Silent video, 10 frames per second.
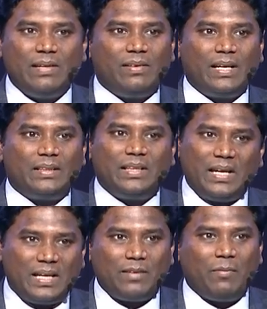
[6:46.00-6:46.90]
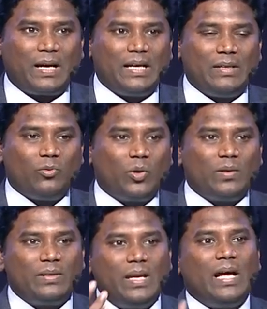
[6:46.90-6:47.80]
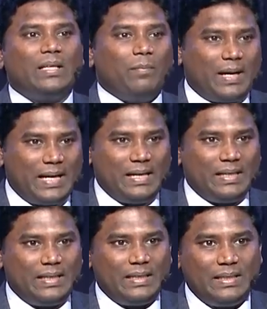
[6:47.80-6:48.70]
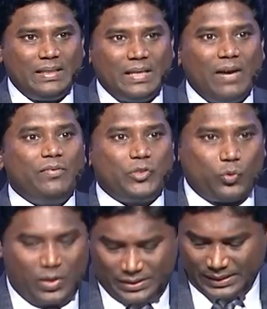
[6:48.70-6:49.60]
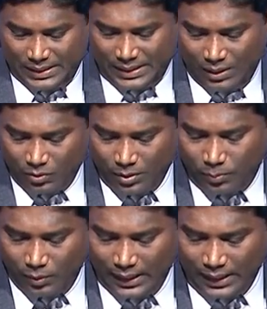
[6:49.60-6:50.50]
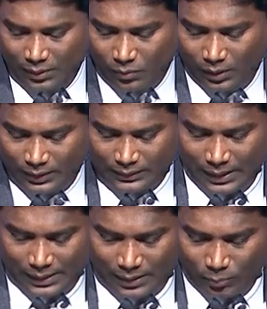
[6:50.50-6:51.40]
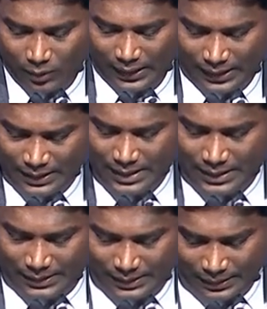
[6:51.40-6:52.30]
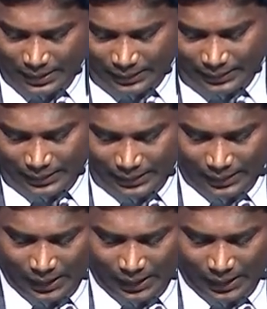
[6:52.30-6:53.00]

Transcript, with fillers: தேவனை தெரியாத மக்கள் உறவு இல்லாத மக்கள் அவிசுவாசிகள் அவர்களை போல உலகத்தார்களை போல இருக்காதீங்க